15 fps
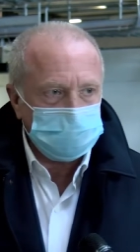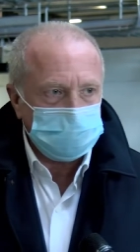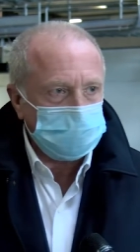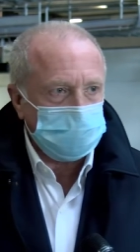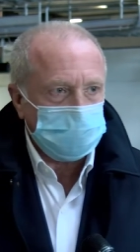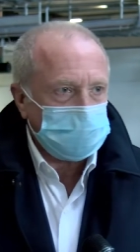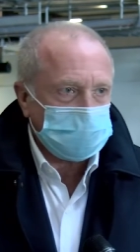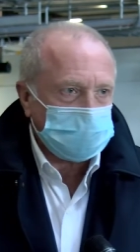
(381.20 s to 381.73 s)

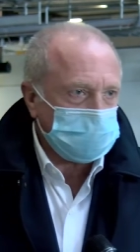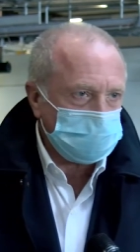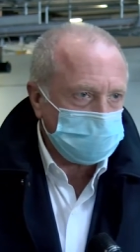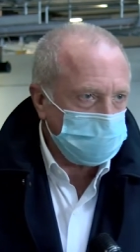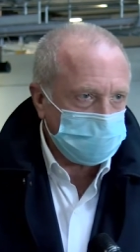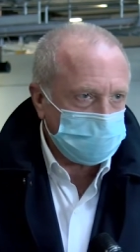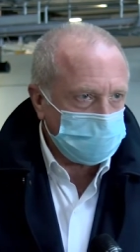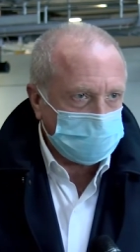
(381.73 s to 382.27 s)
di mercato
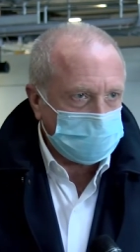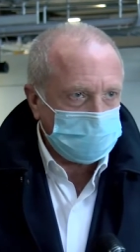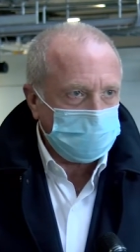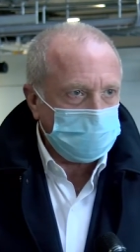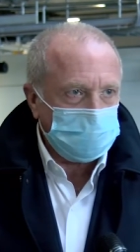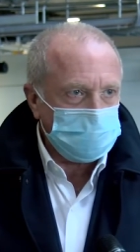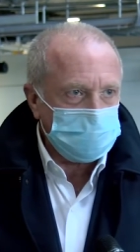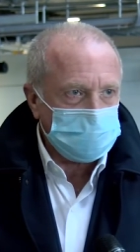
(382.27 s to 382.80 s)
bisogna
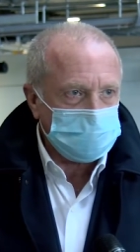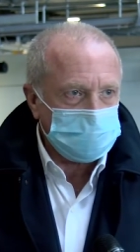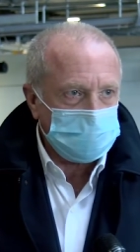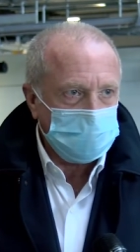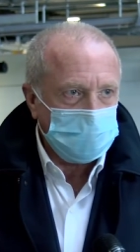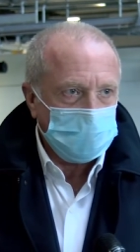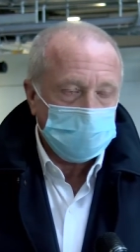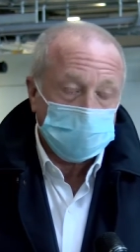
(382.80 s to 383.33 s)
rivolgersi,
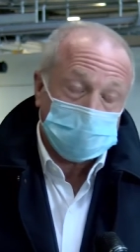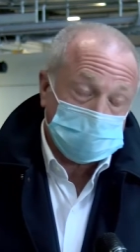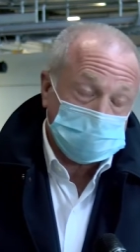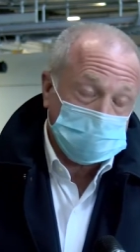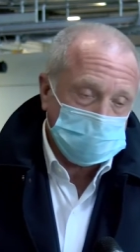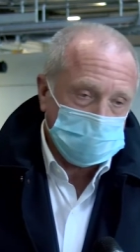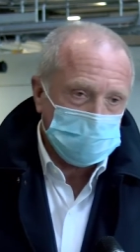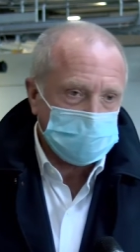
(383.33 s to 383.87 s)
un
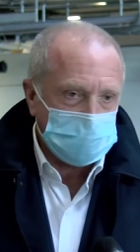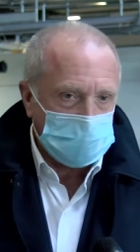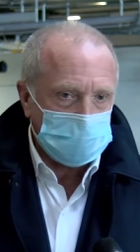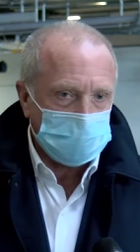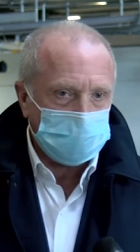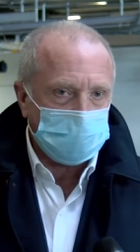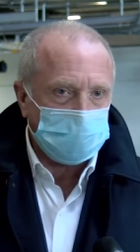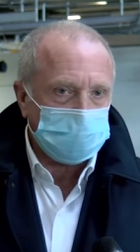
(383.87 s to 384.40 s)
prodotto
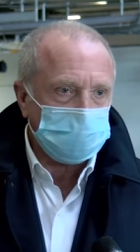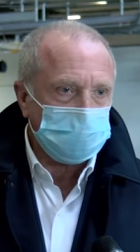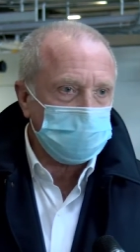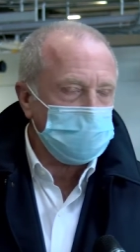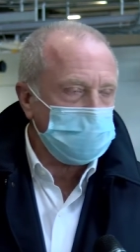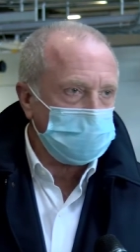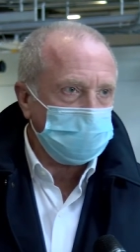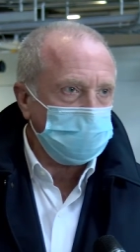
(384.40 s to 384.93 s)
industriale ovviamente,
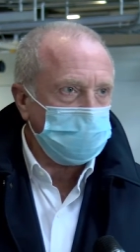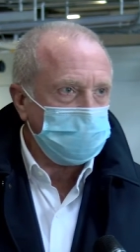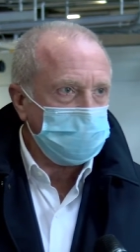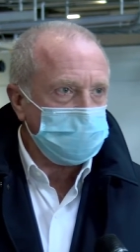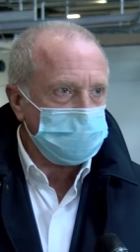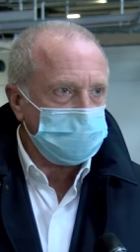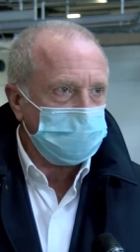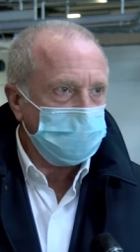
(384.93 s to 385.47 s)
bisogna
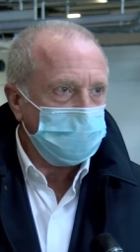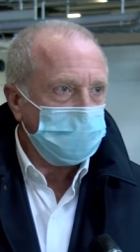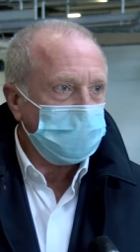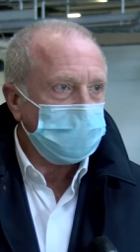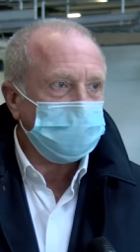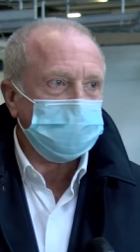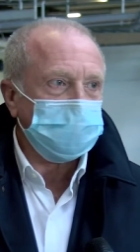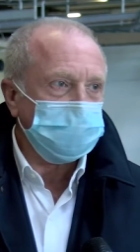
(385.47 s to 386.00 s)
rivolgersi
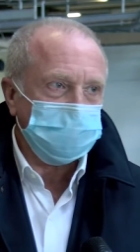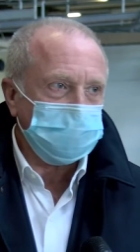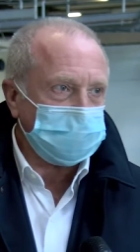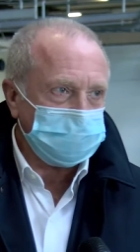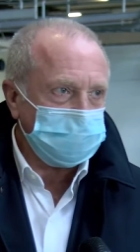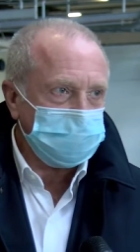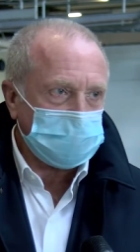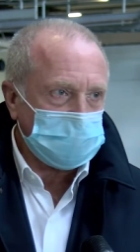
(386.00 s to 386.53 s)
eh, in
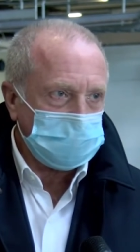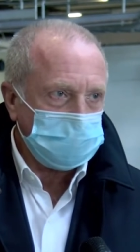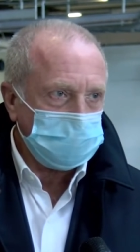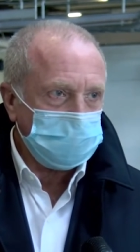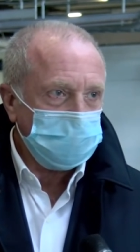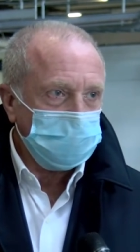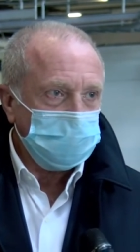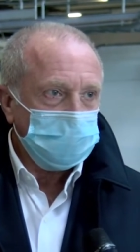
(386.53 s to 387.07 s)
Val di
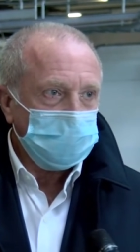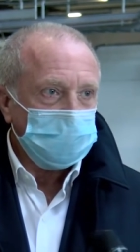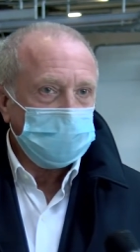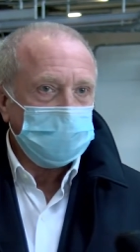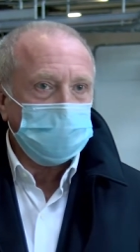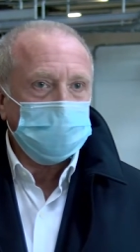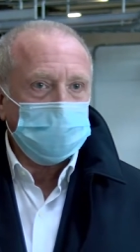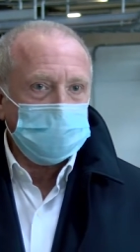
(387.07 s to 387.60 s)
Sangro.
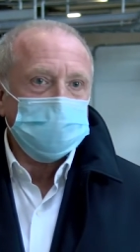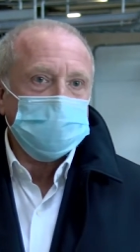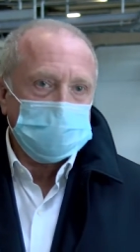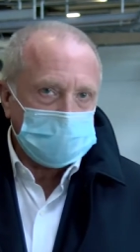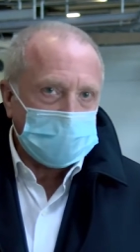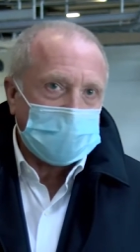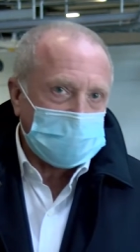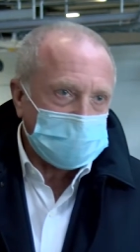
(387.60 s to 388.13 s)
E, e quindi,
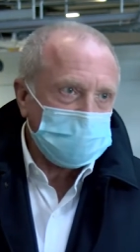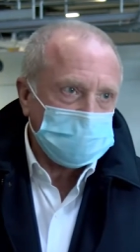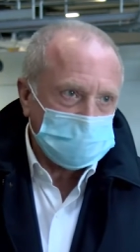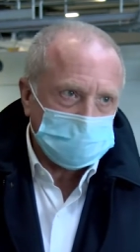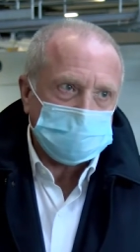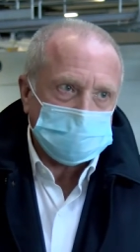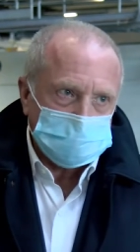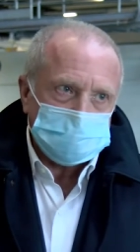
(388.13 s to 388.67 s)
quindi questo
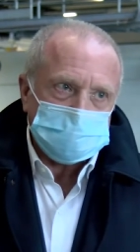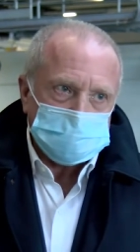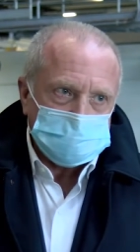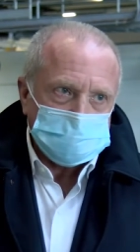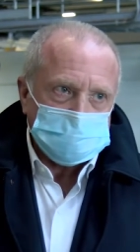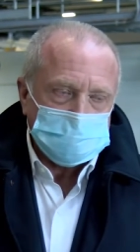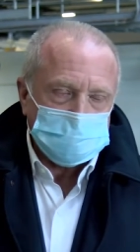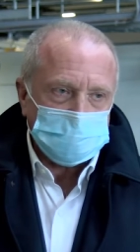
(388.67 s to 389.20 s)
nuovo
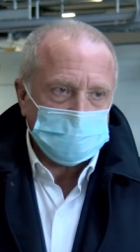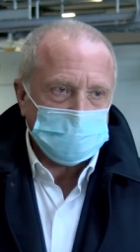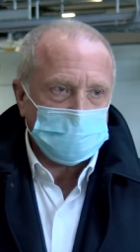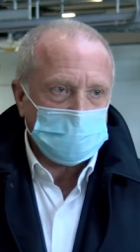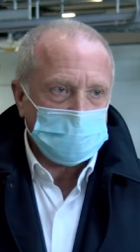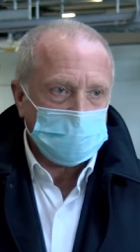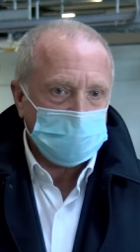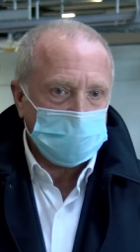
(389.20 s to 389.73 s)
collegamento come
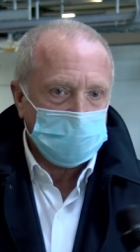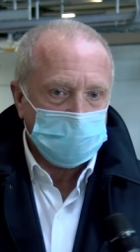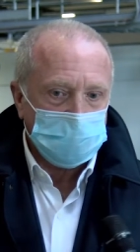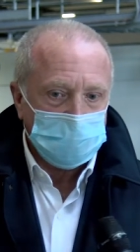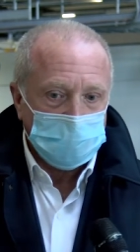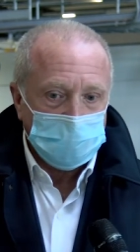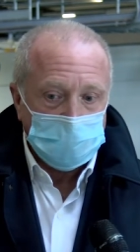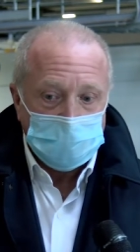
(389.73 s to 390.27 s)
funzionerebbe?